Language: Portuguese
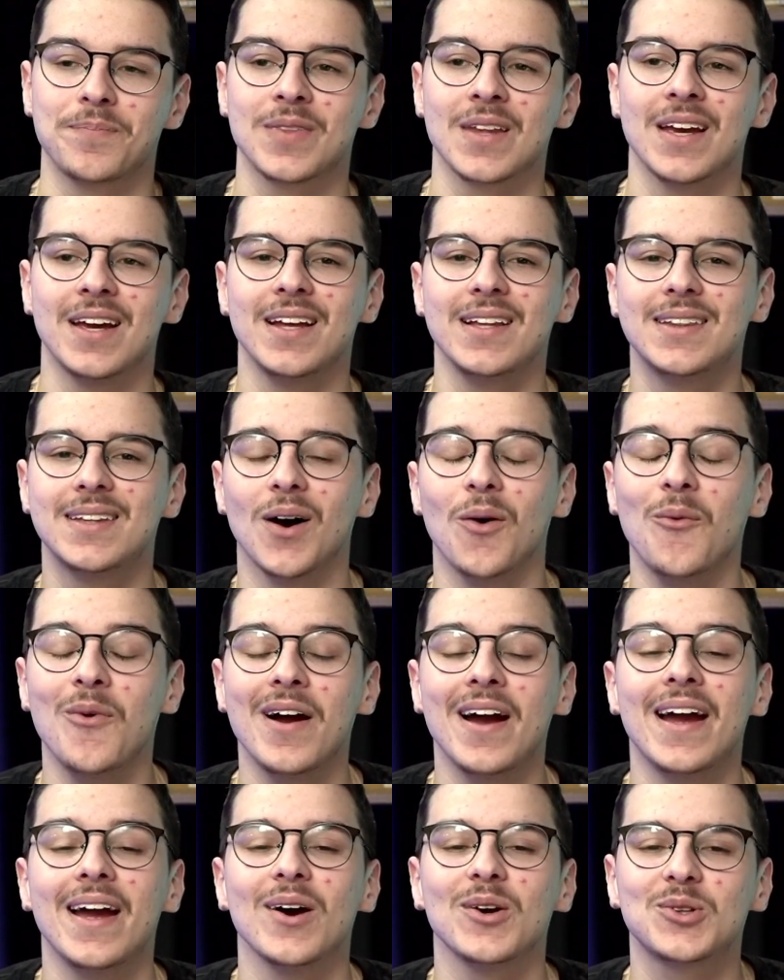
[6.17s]
Então,
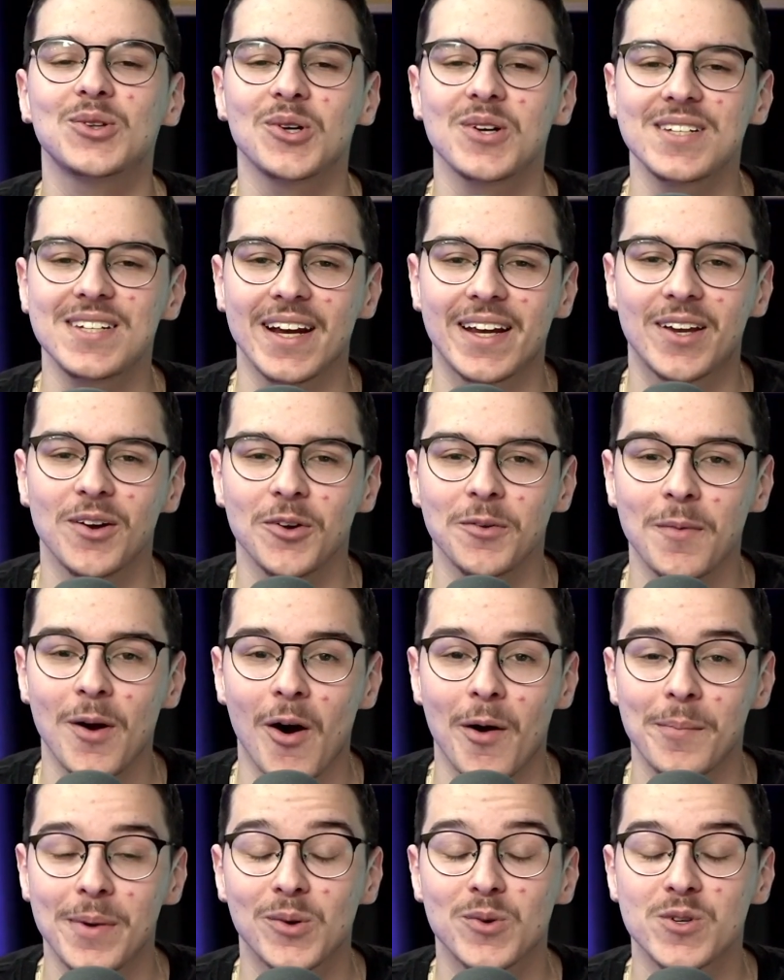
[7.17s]
eu trouxe aqui o meu
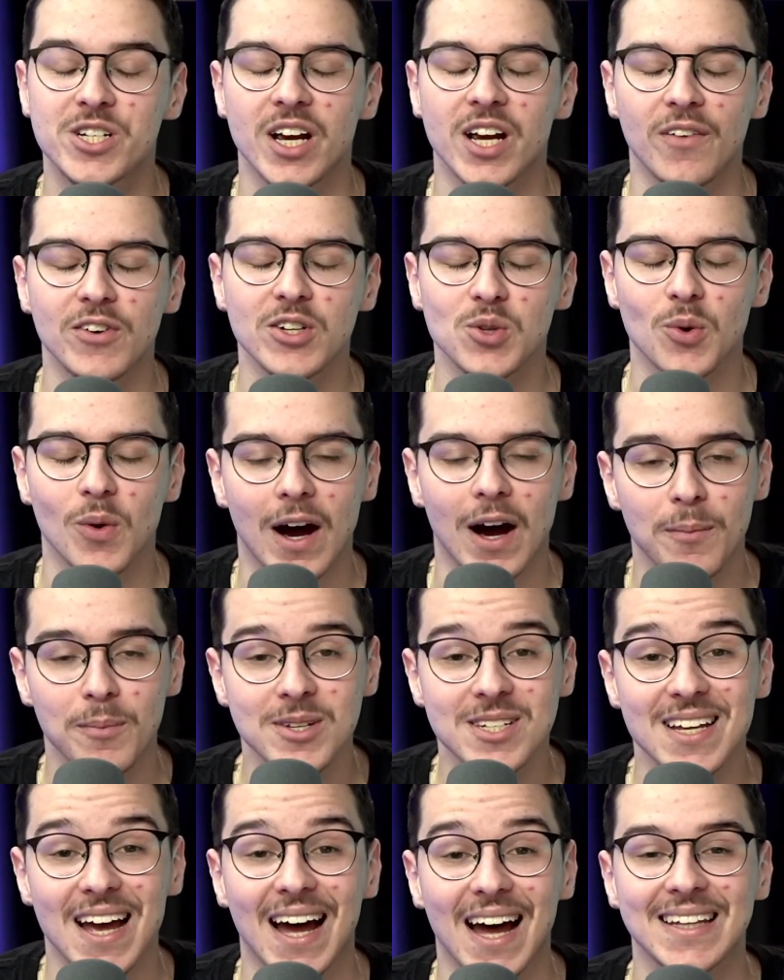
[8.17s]
amigo Jefferson Ramos,
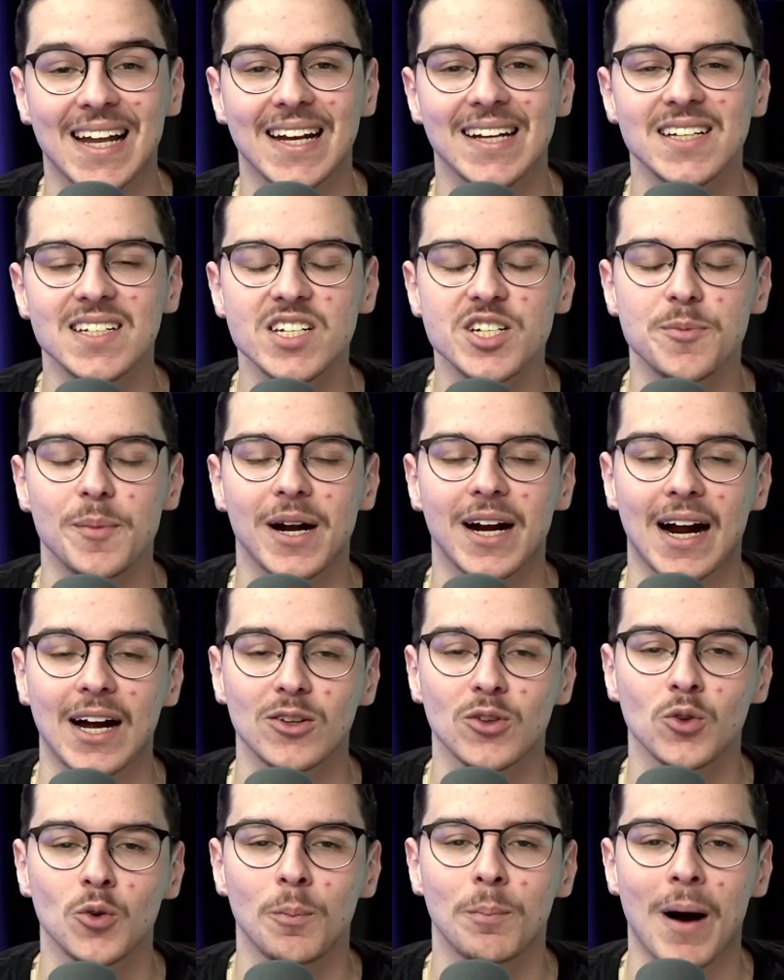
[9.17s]
analista de mercado
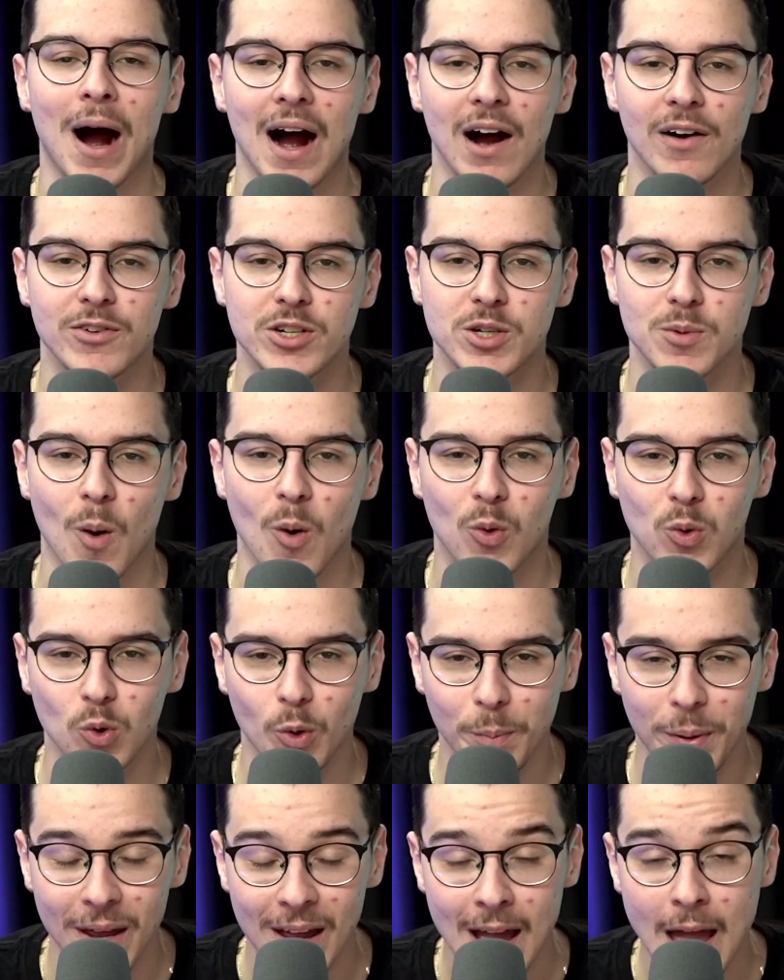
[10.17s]
do Barra Futebol Clube,
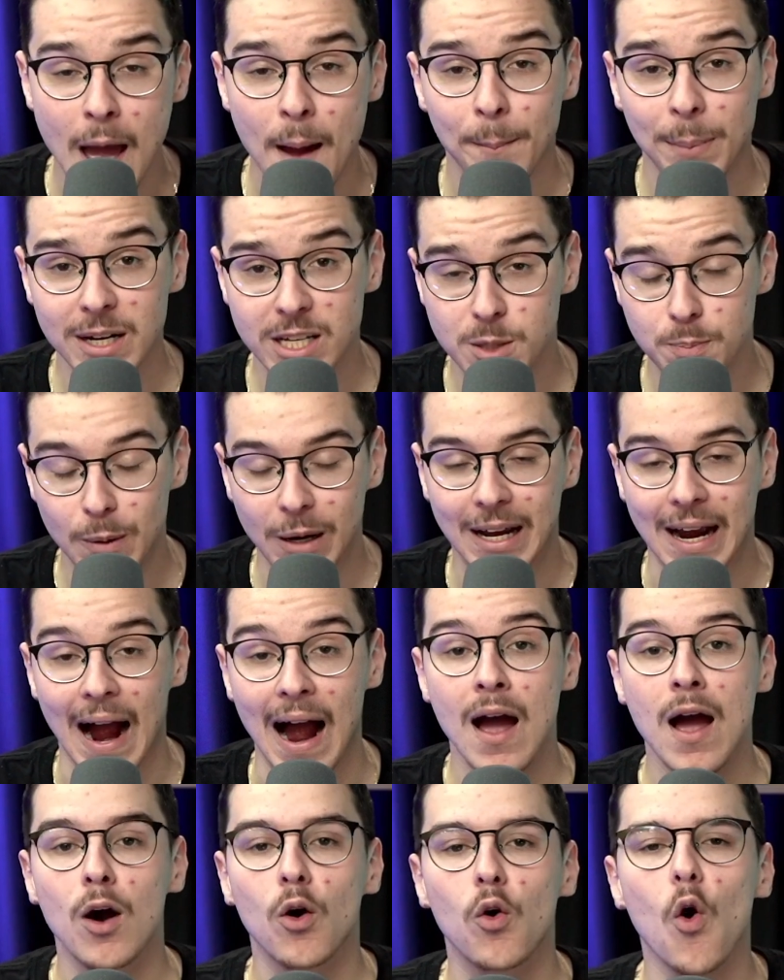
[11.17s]
para te explicar
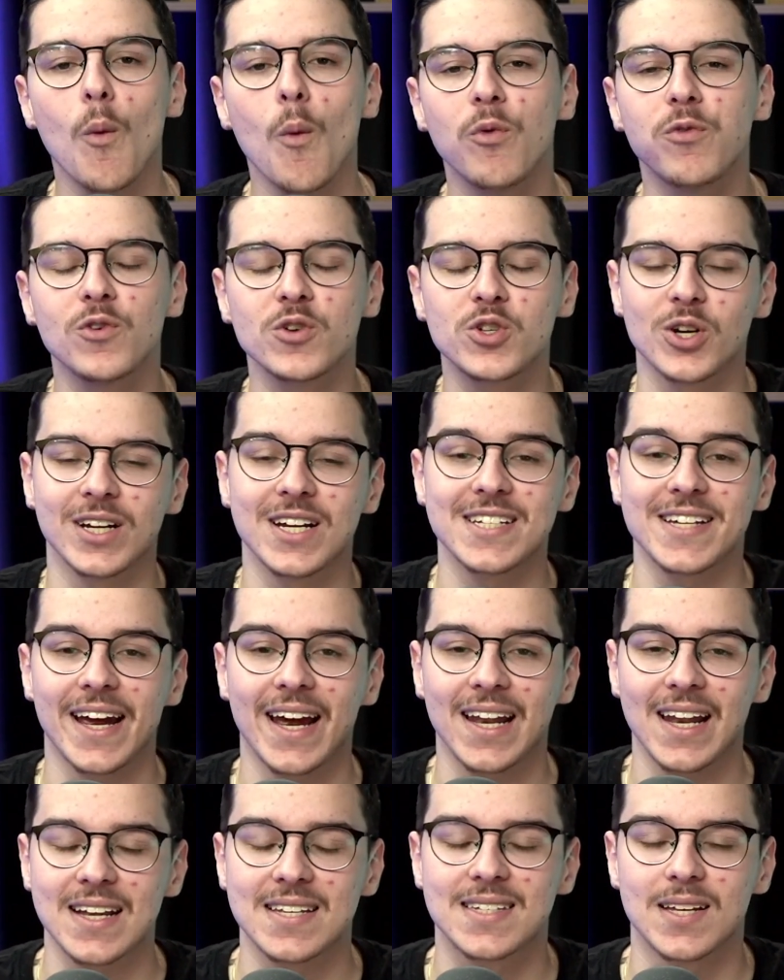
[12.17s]
como funciona essa
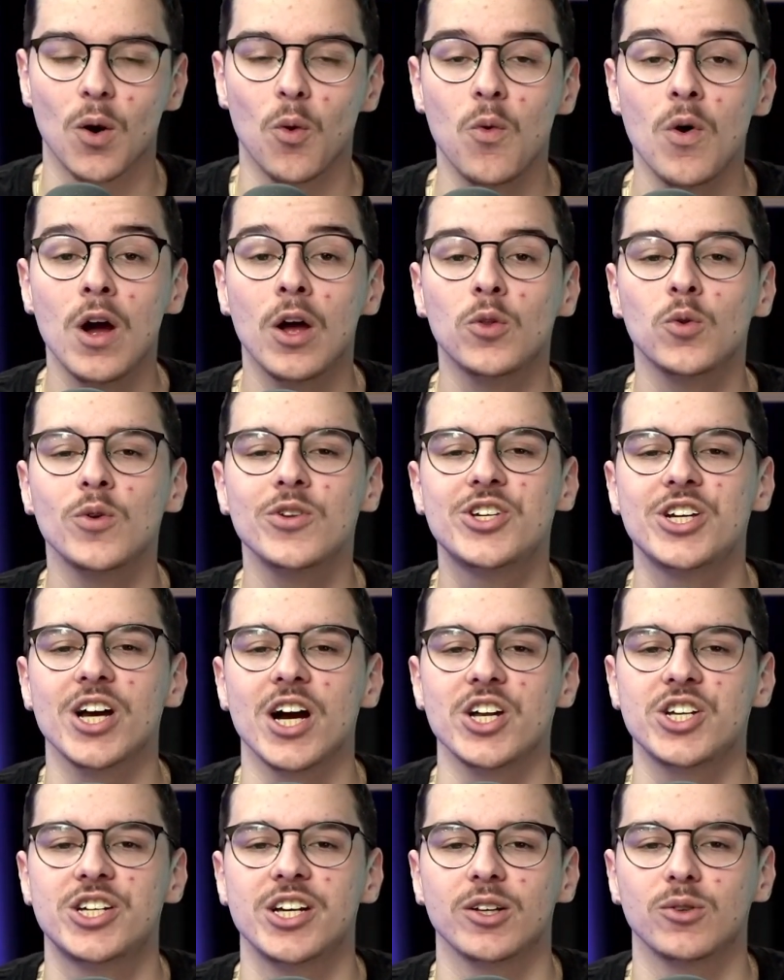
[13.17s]
relação no dia a
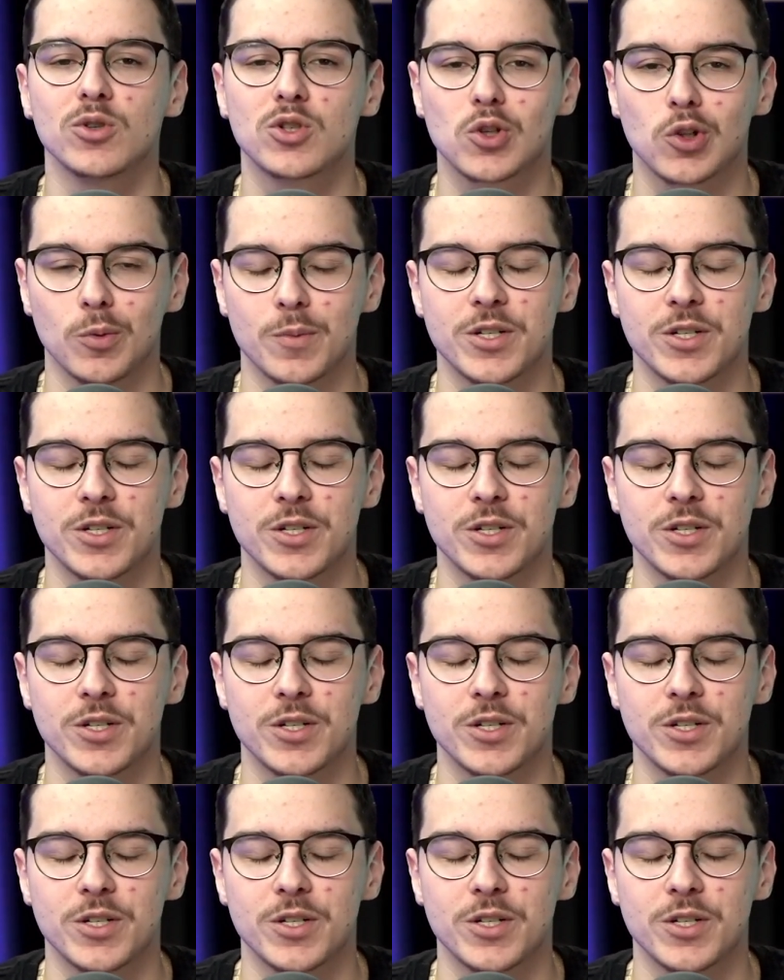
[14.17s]
dia dos clubes de